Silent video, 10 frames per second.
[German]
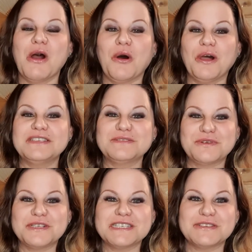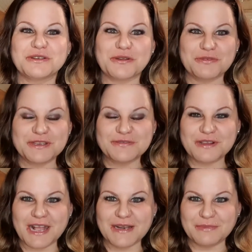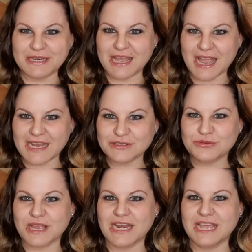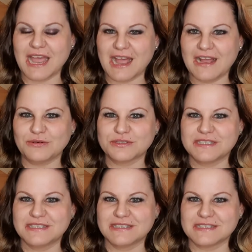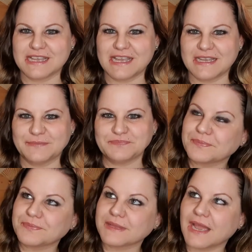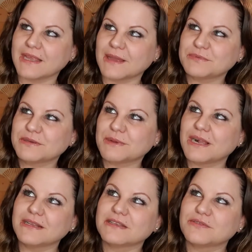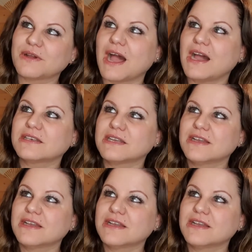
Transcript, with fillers: Heute wollte ich euch auf jeden Fall meine aktuelle Haarroutine zeigen ja, ihr habt ja mal gefragt,